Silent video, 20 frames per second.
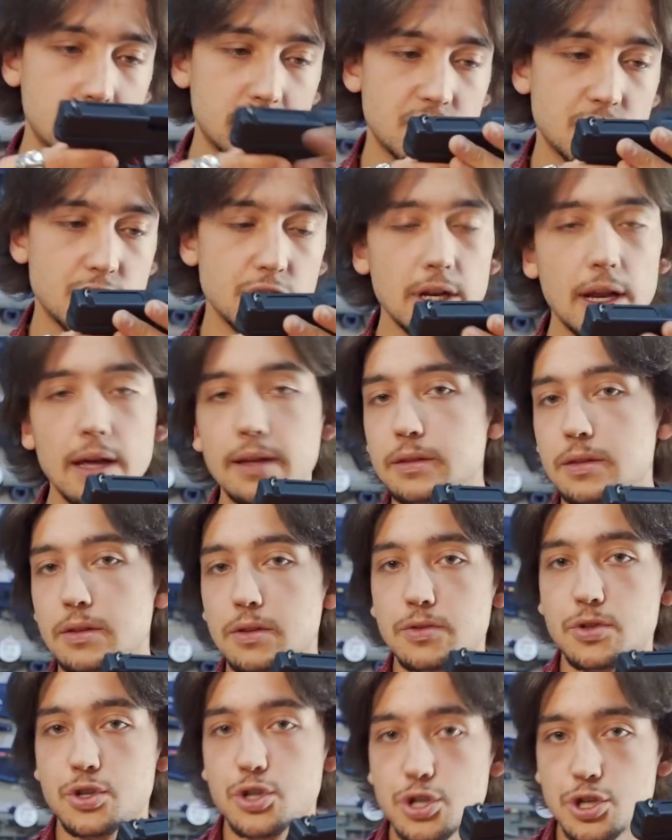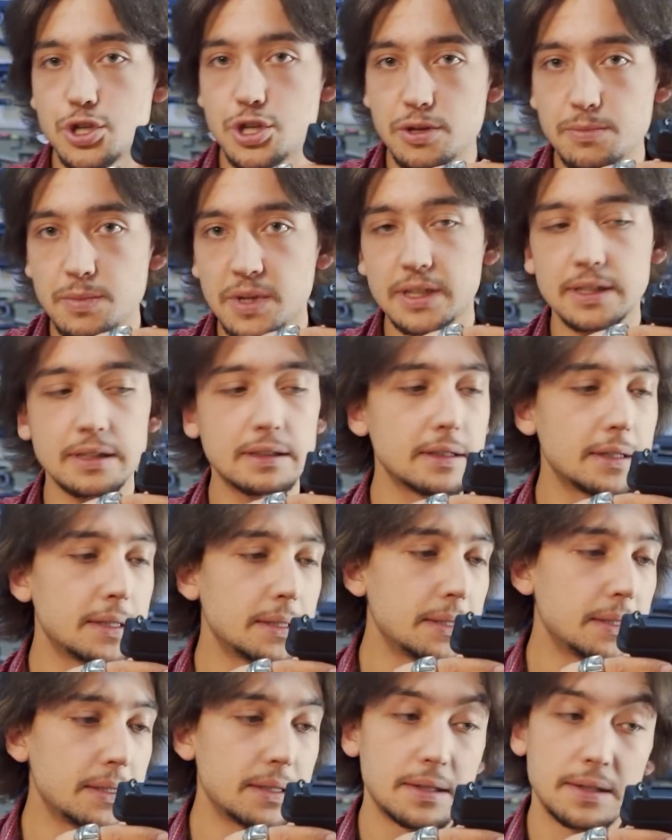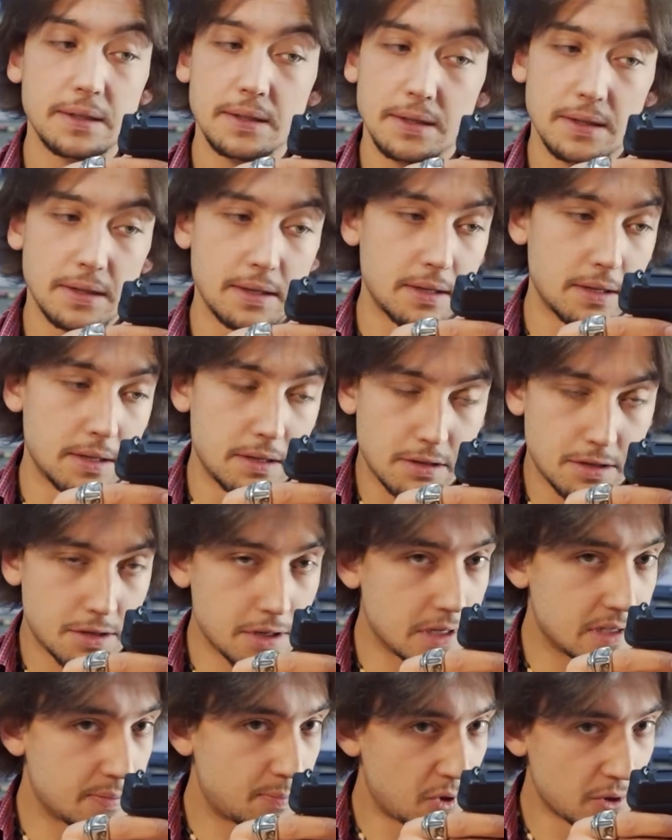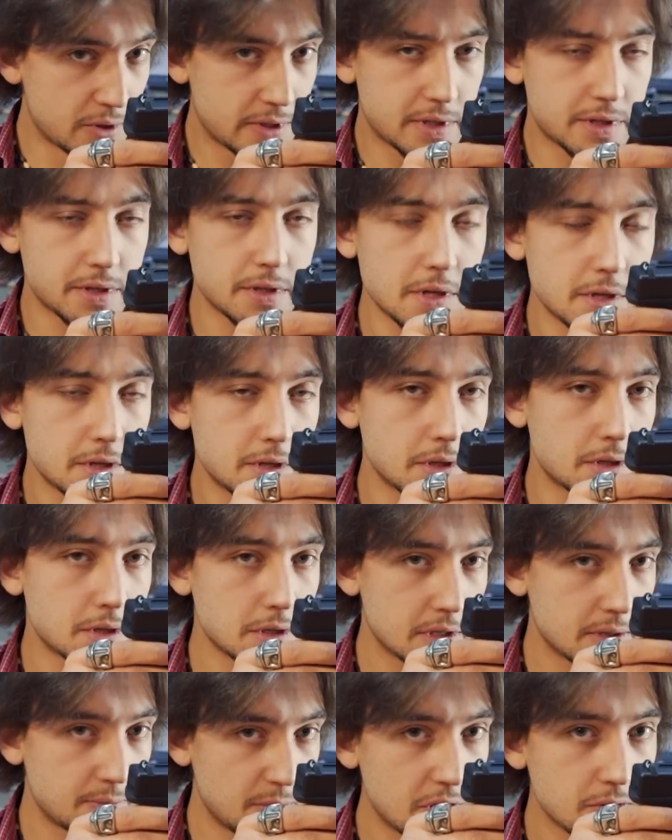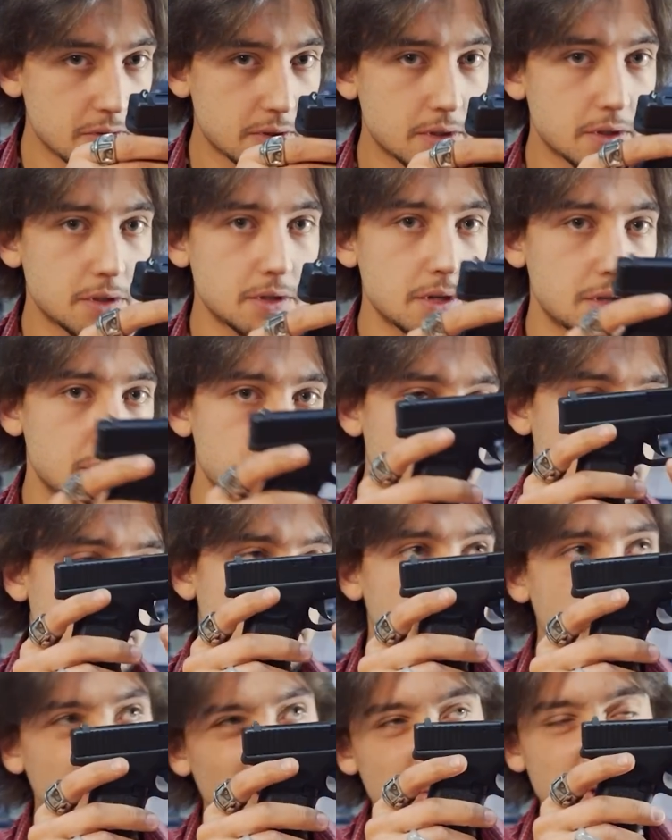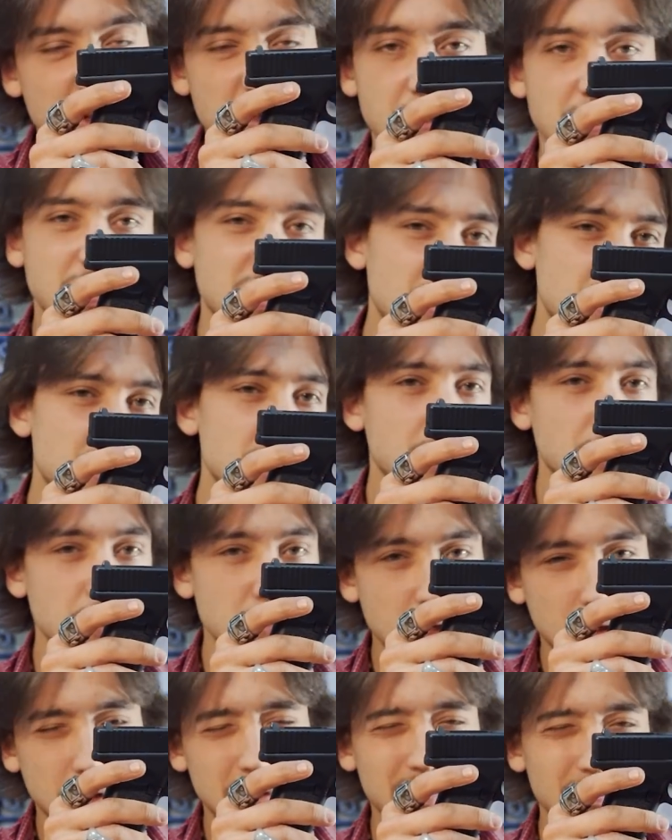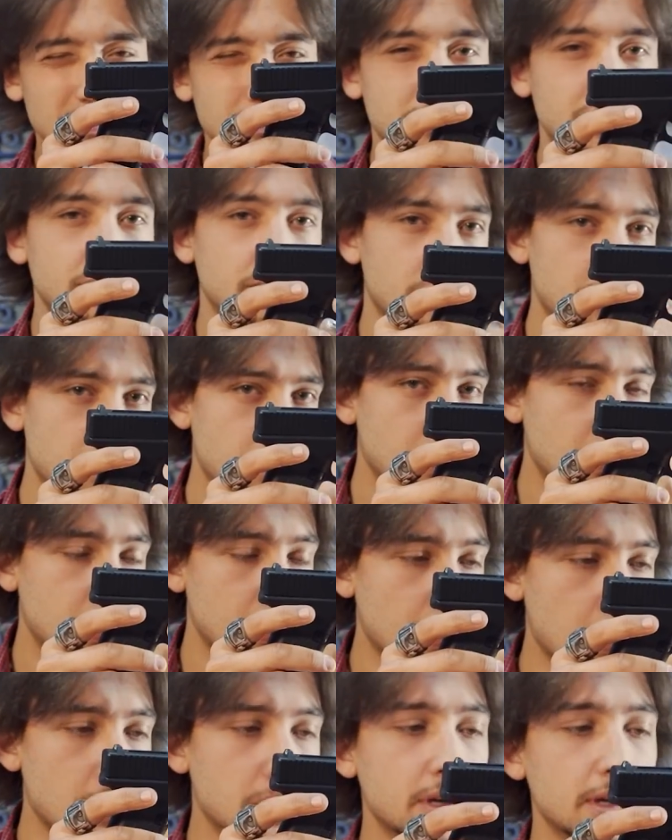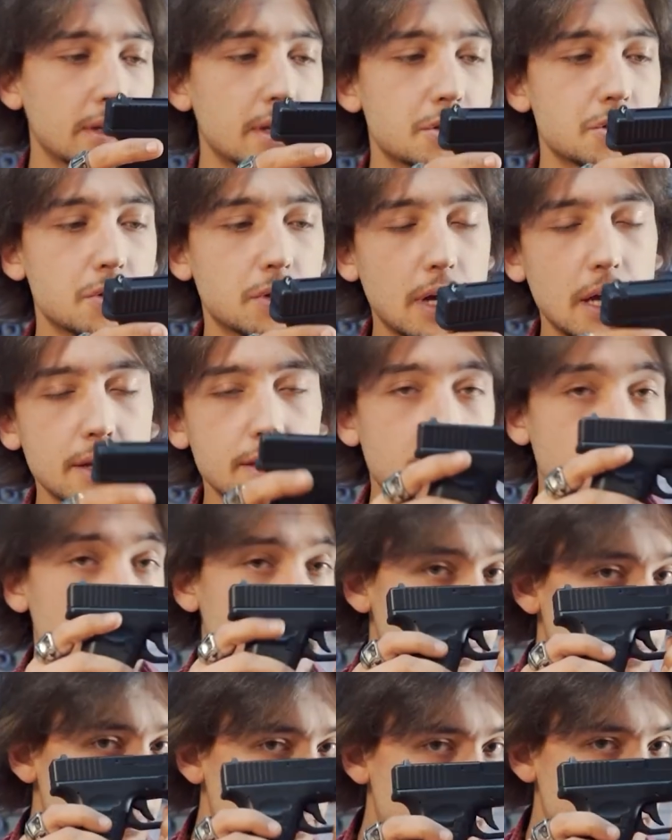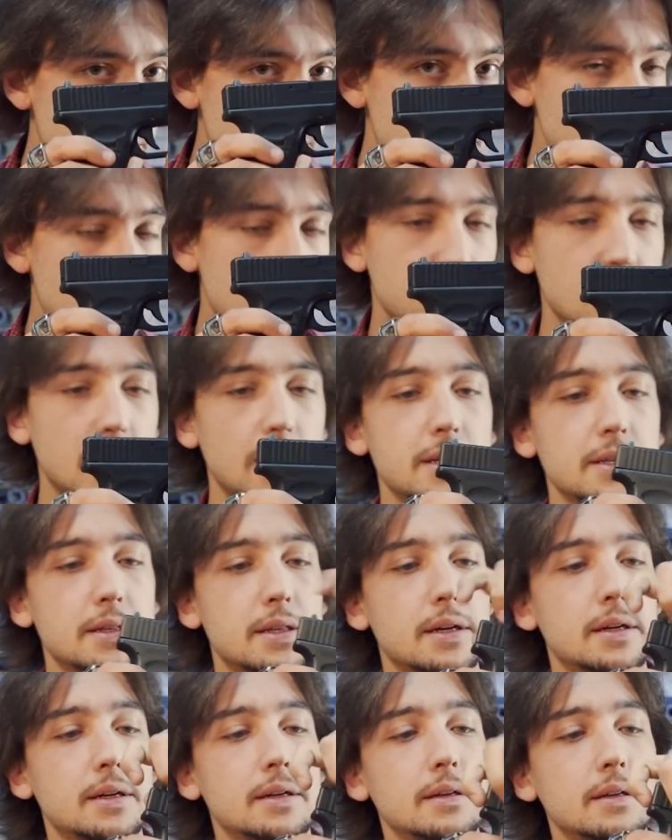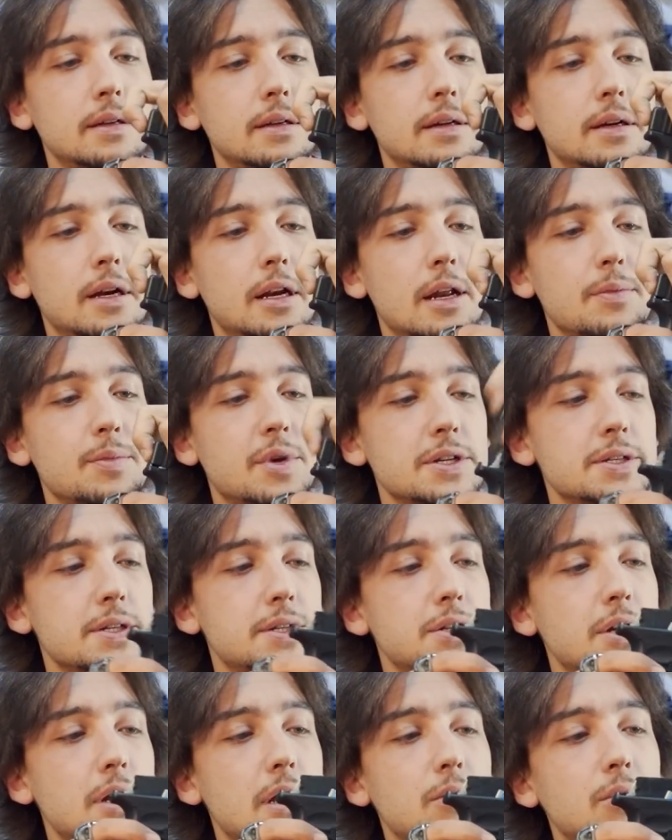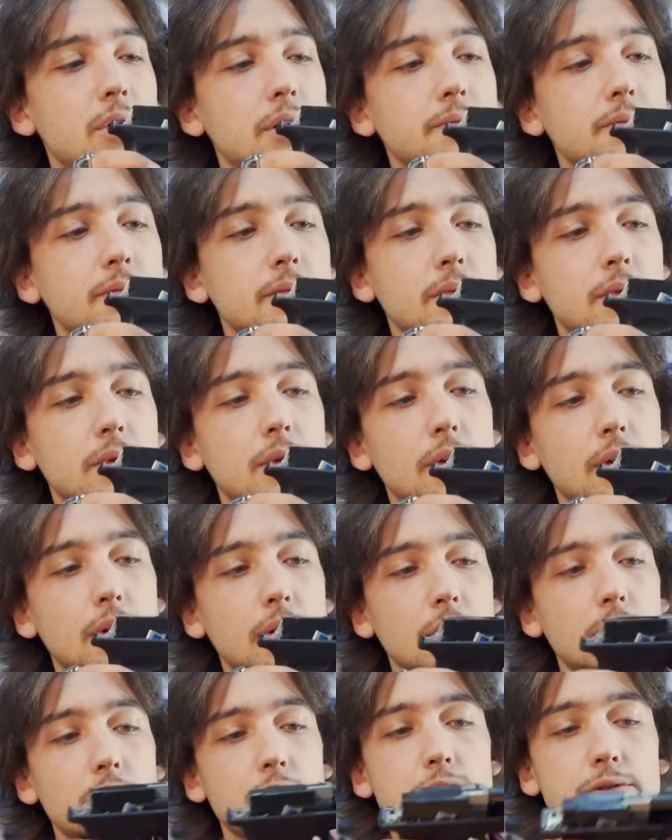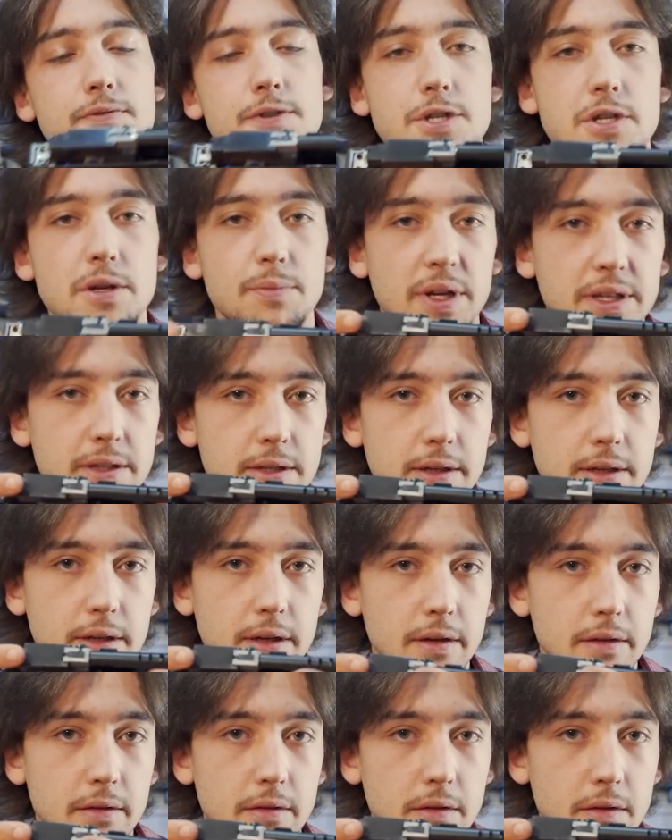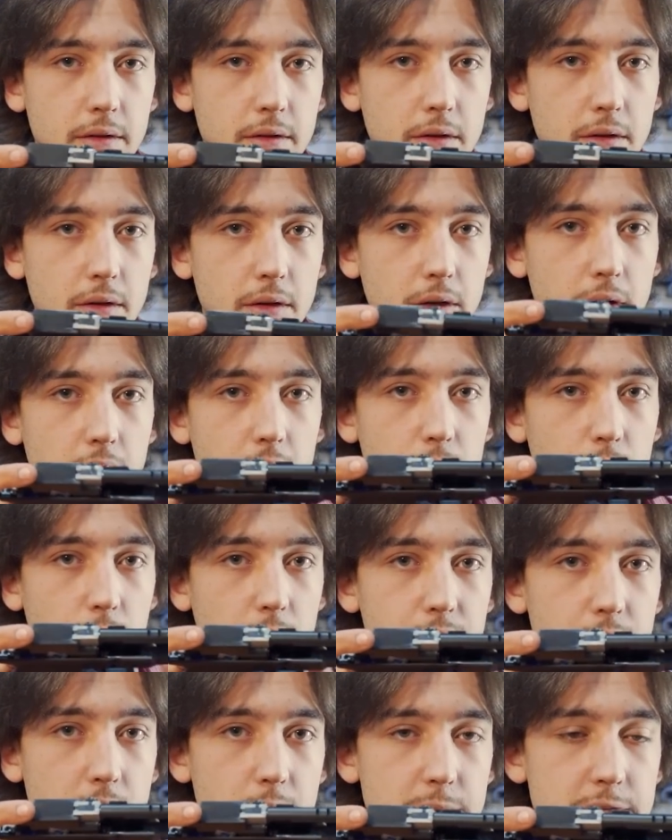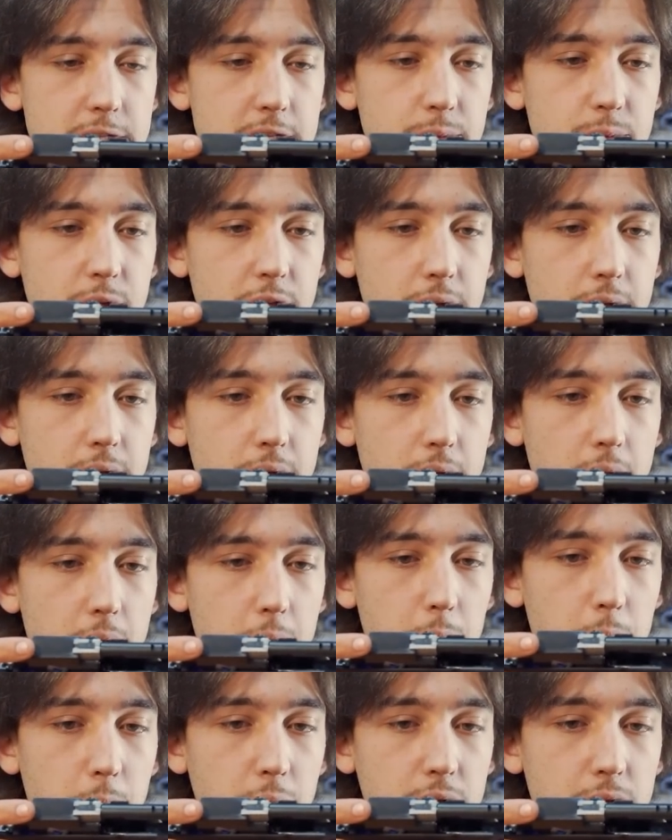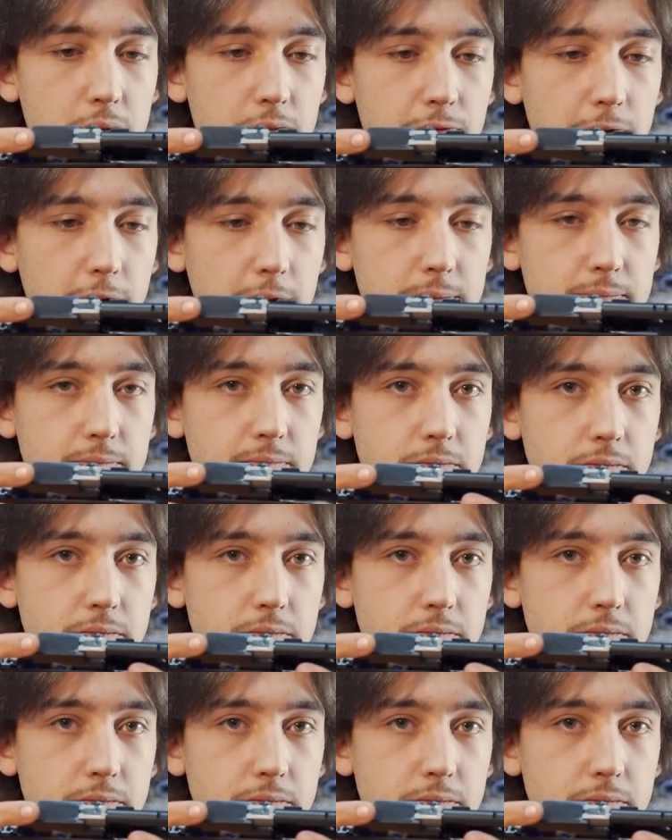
czy lato, czy zima, czy jest plus 30, czy jest minus 30, no minus 30 to już tak trochę naciągane, ale będzie nam dalej ta klamka strzelała. Oczywiście baterię ładujemy sobie pod lufę.